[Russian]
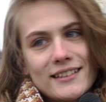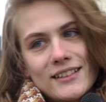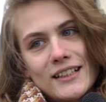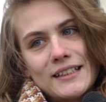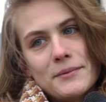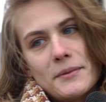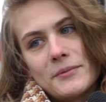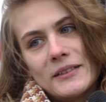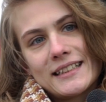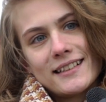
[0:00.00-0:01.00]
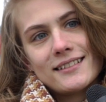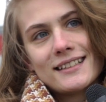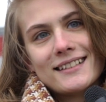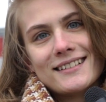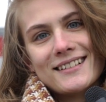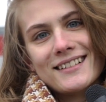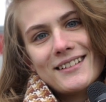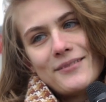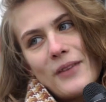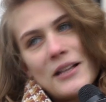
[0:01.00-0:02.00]
дала себе быть
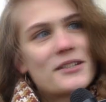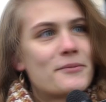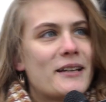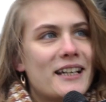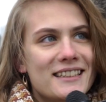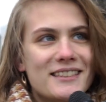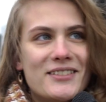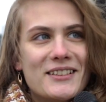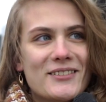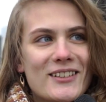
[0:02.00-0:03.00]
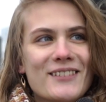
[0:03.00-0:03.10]
как-то меньше бояться всего,